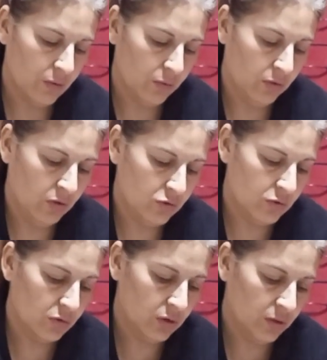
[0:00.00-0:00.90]
Ondan
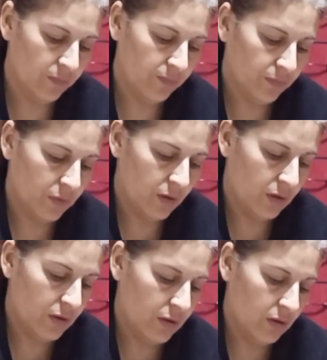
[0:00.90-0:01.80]
sonra
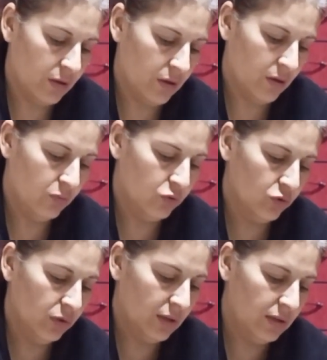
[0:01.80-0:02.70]

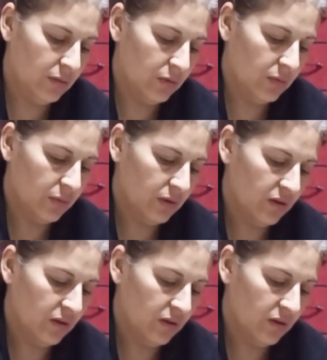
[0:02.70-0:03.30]
hamuru dediğim gibi